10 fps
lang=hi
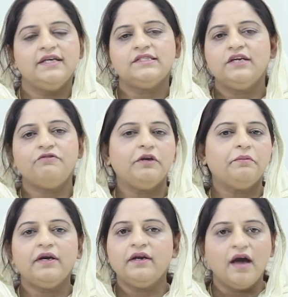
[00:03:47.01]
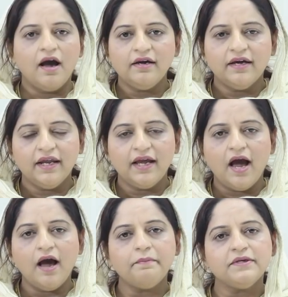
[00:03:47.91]
इसकी ट्रीटमेंट ना करें
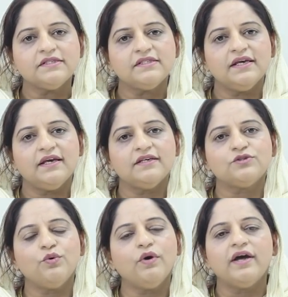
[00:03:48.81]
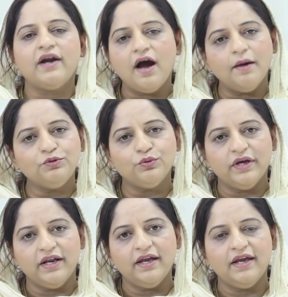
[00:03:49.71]
आप इससे इसको ख़राब तो
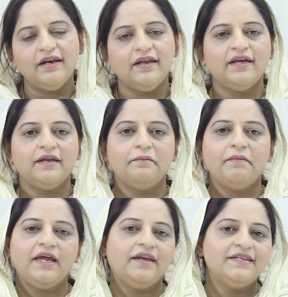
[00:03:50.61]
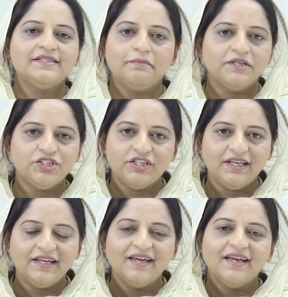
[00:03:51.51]
करेंगे लेकिन मैं नहीं
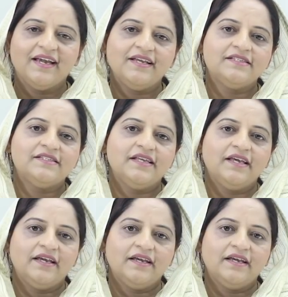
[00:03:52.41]
समझती कि इससे